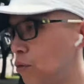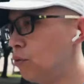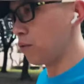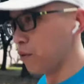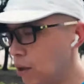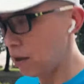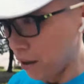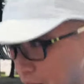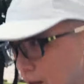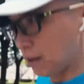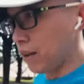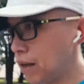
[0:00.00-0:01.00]
去
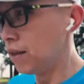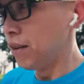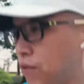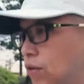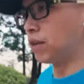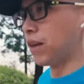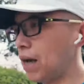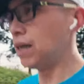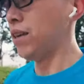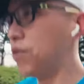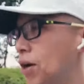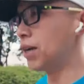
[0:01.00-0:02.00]
去一家
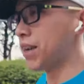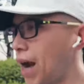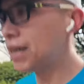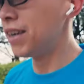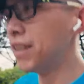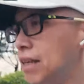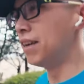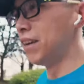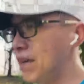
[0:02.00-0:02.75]
医院扎针。